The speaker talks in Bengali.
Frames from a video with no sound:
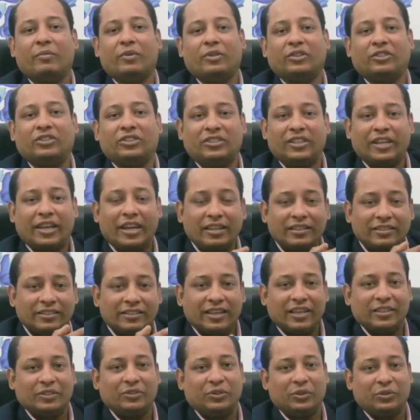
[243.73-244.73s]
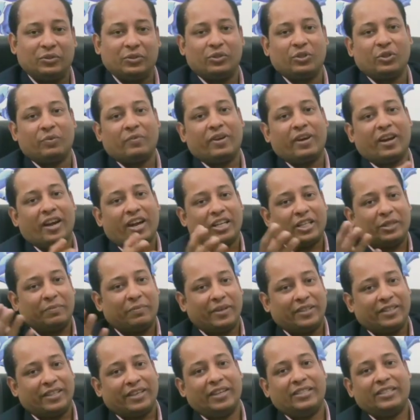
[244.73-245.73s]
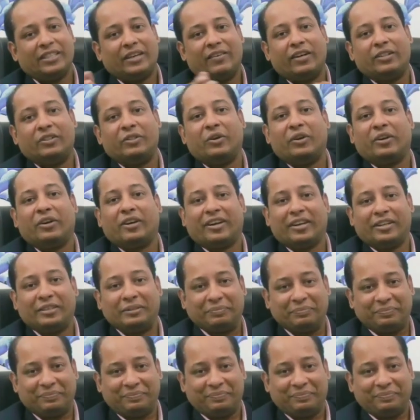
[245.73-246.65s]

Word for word: এবং চিকিৎসার জন্য তোমার হাসপাতালে যাওয়ার দরকার